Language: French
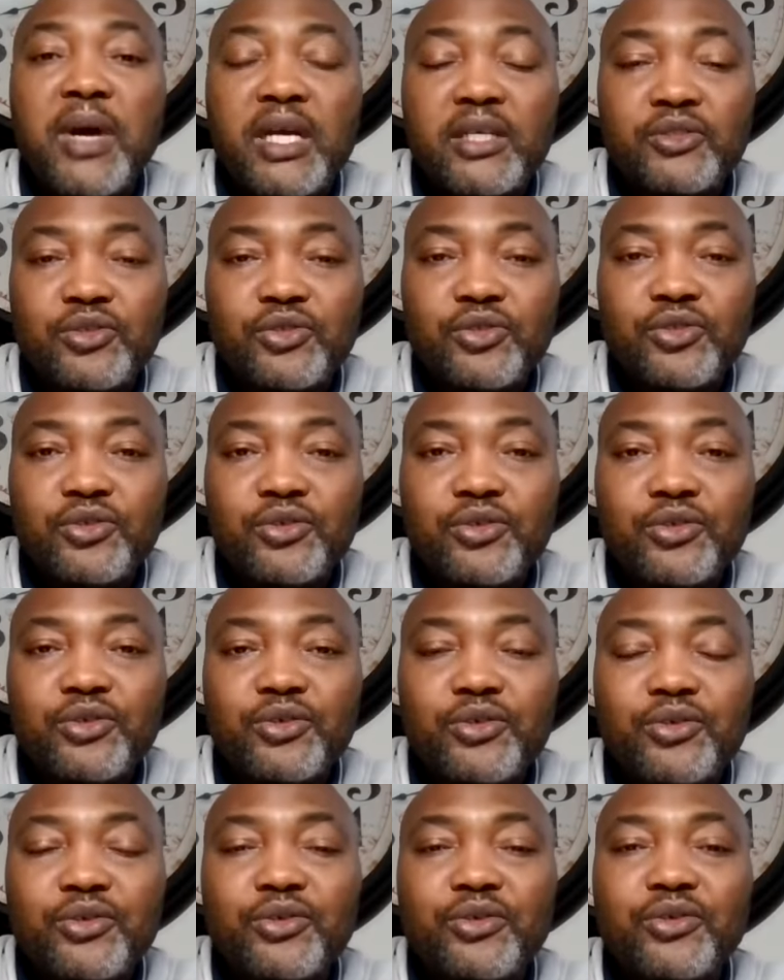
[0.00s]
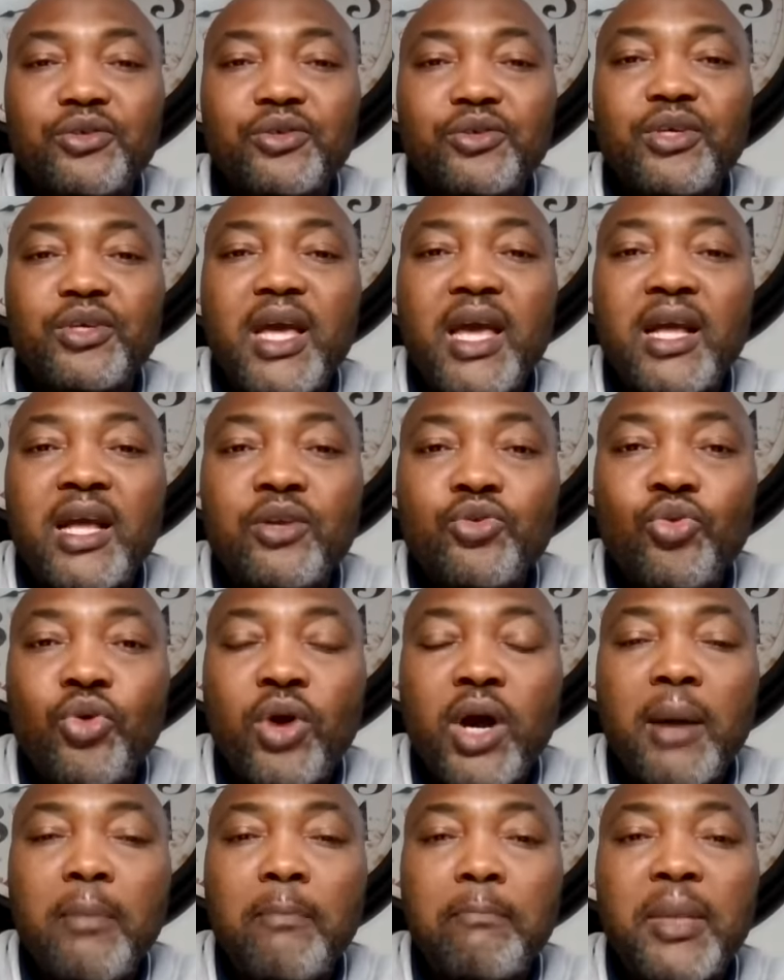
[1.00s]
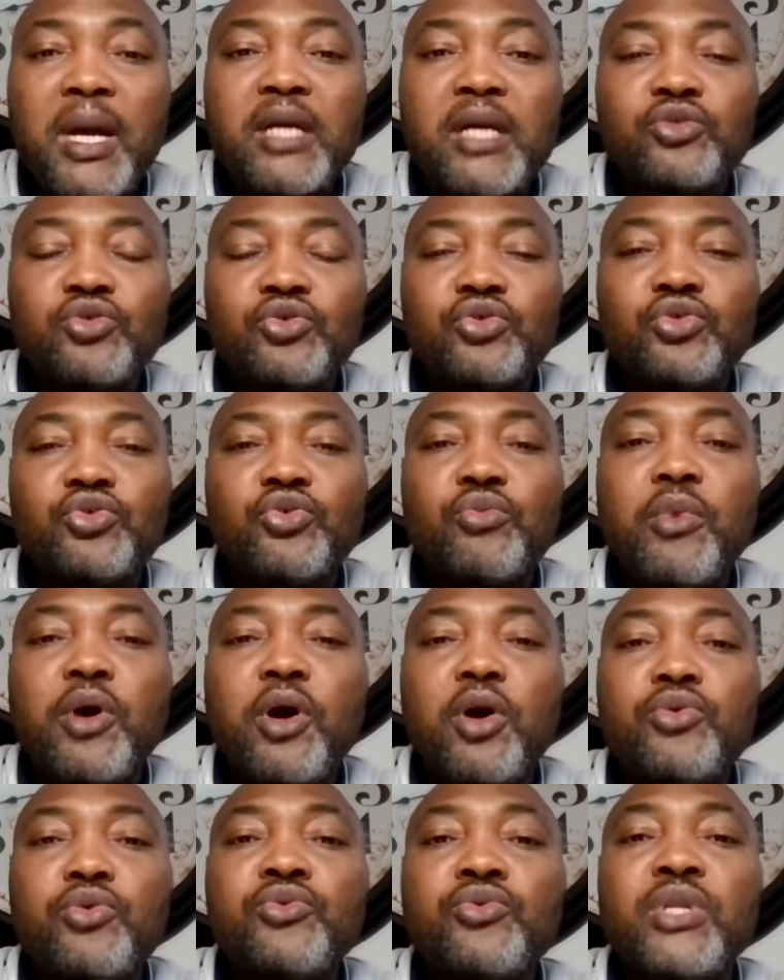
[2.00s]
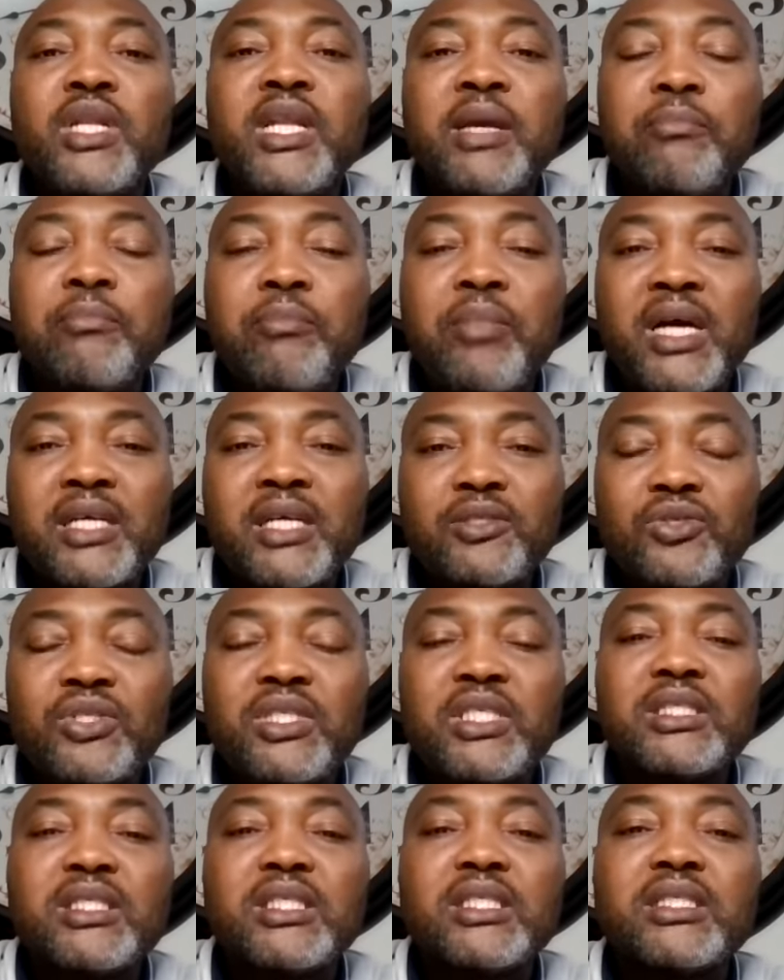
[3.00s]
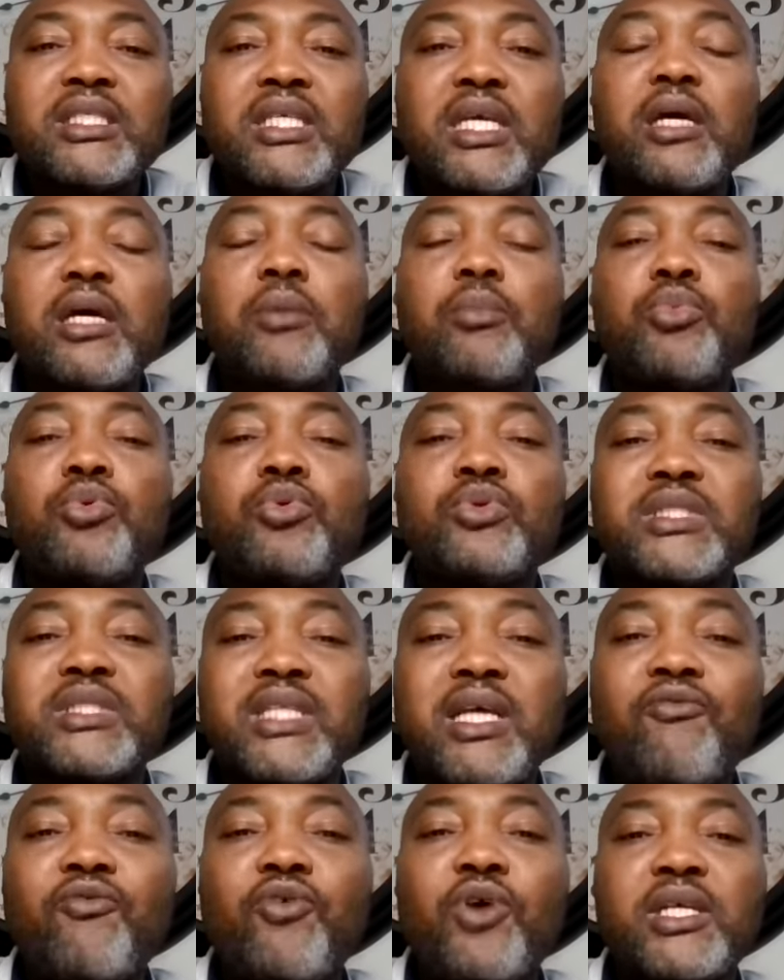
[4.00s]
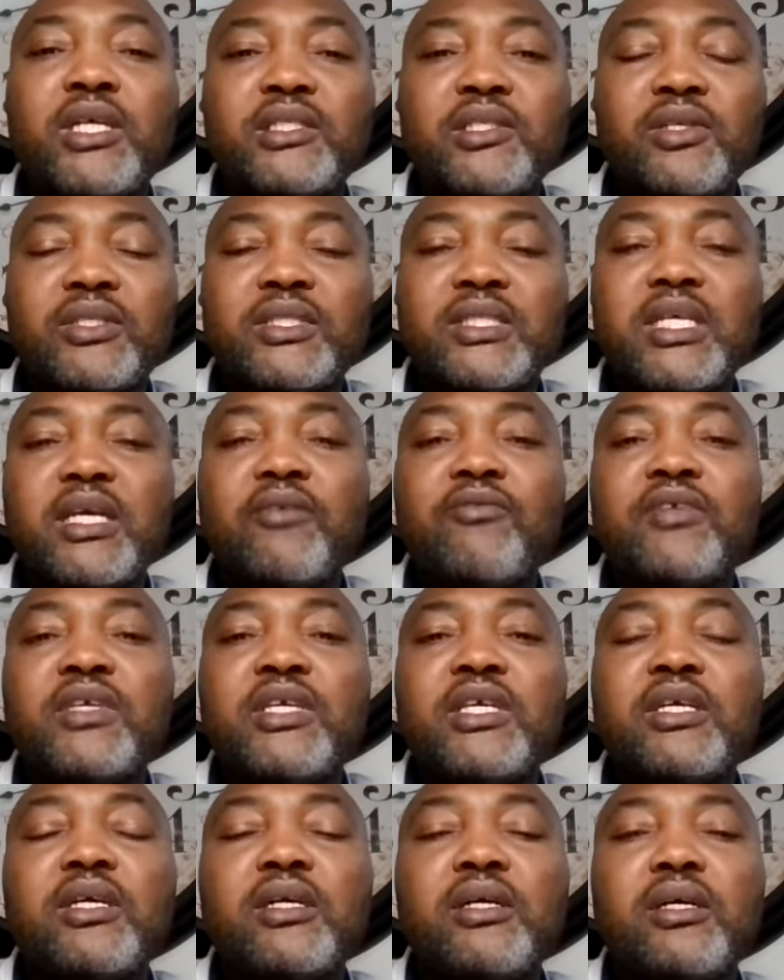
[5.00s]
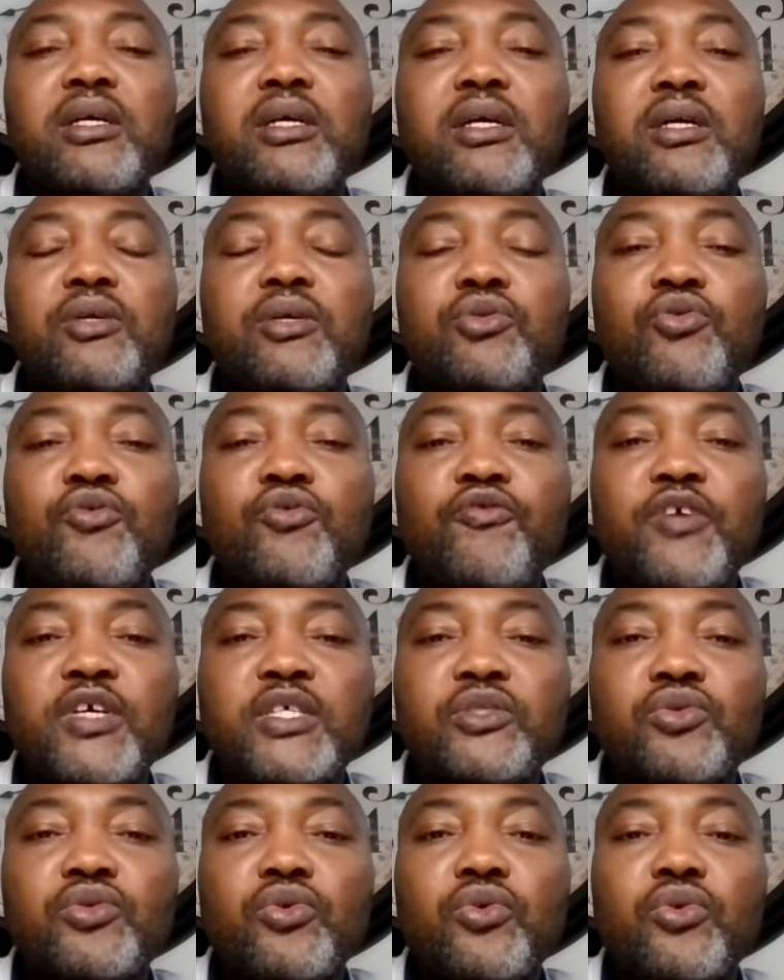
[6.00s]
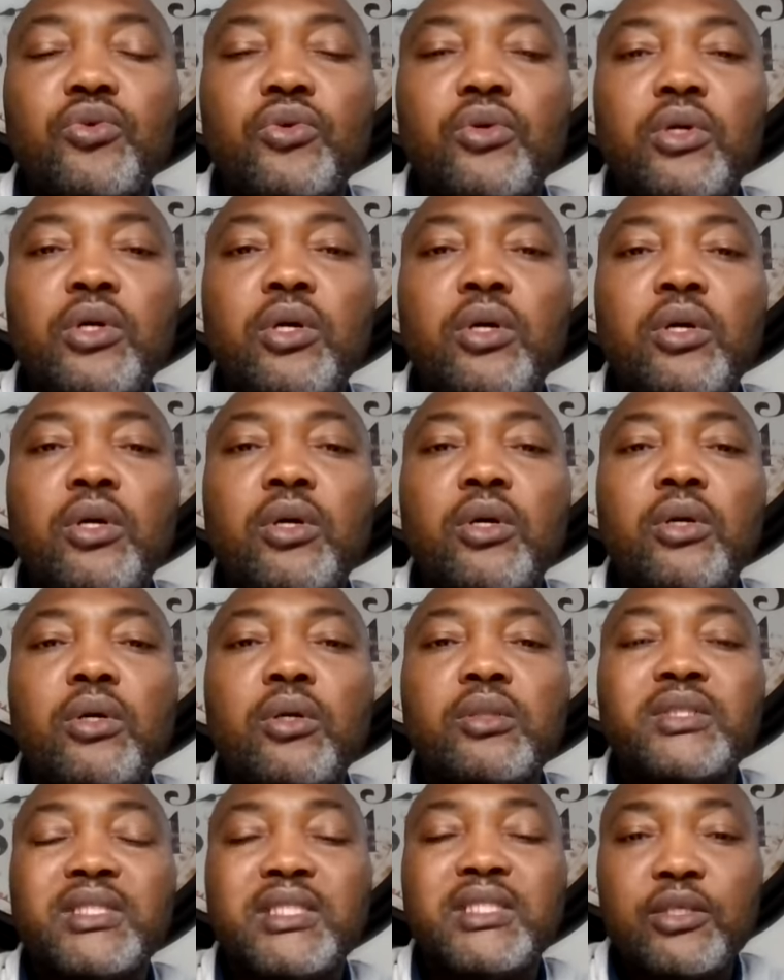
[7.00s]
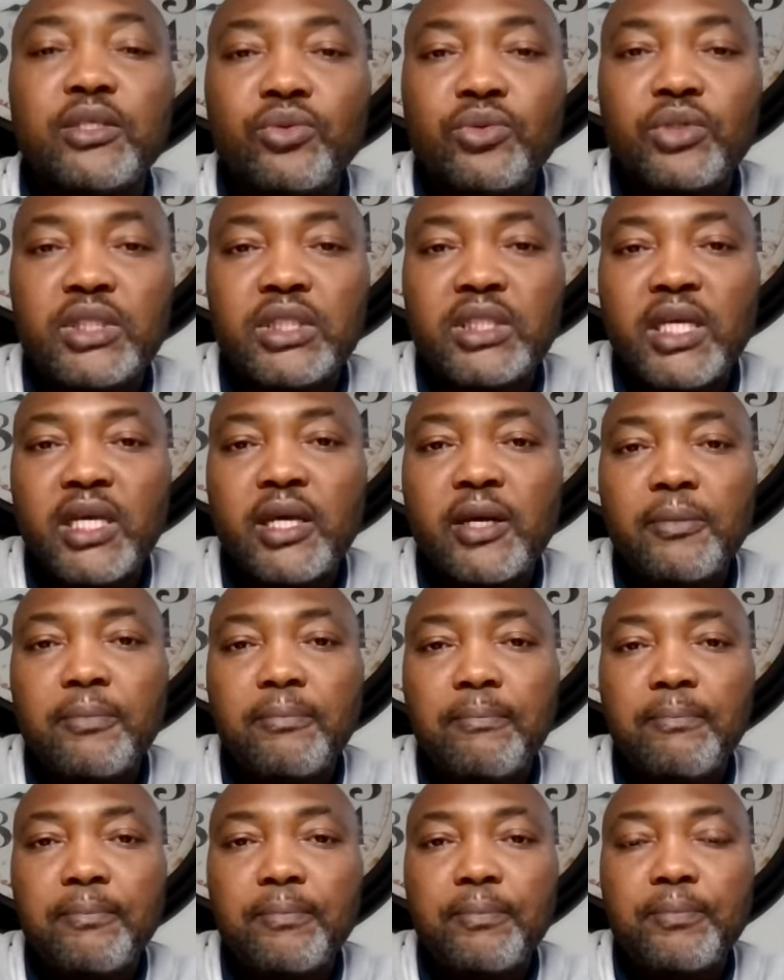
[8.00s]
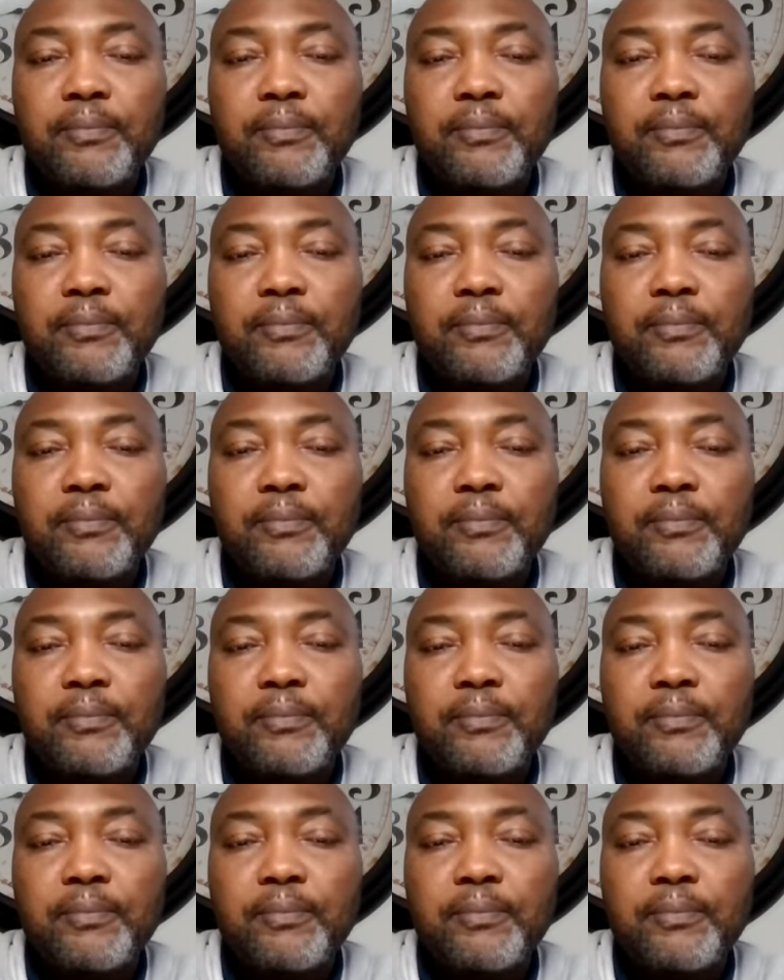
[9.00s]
parce que elle n'aura pas justement eu les bases nécessaires pour savoir s'en servir de façon euh, sécuritaire.